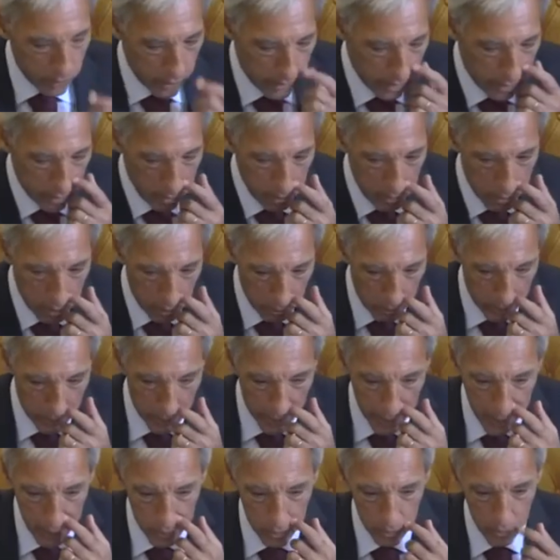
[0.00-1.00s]
Presidente. Muito
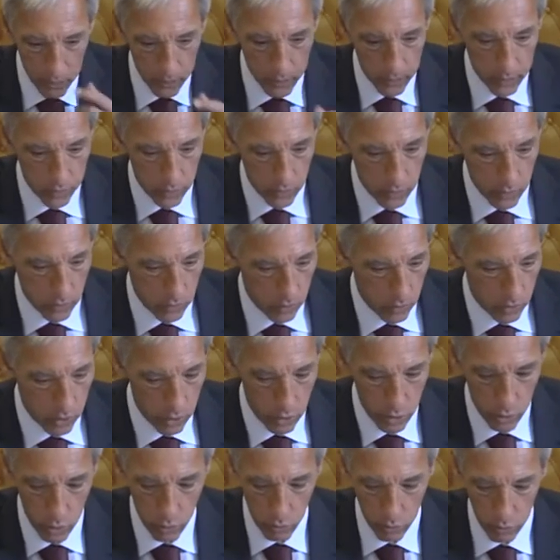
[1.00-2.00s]
obrigado,
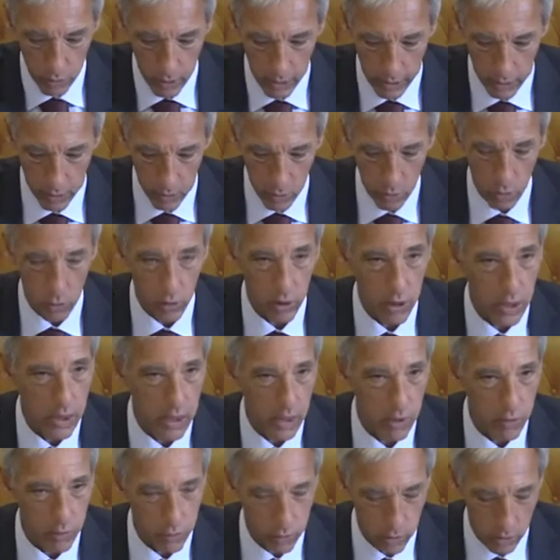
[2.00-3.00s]
Sr. Deputado Diogo
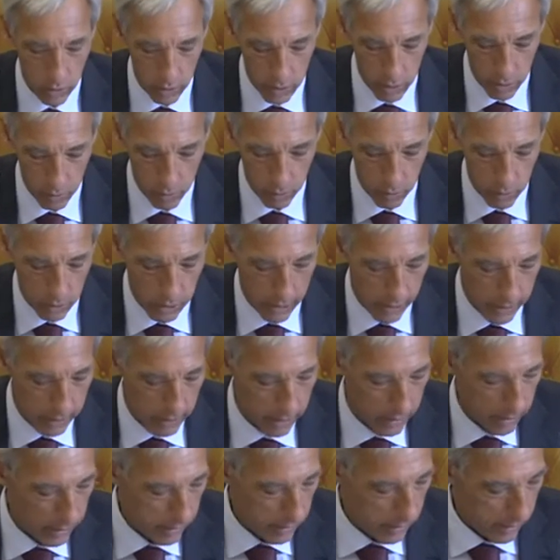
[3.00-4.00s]
Leão, Sra.
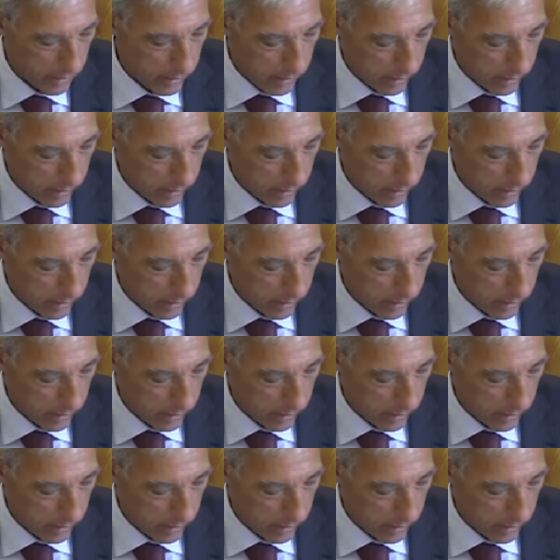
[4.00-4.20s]
Deputada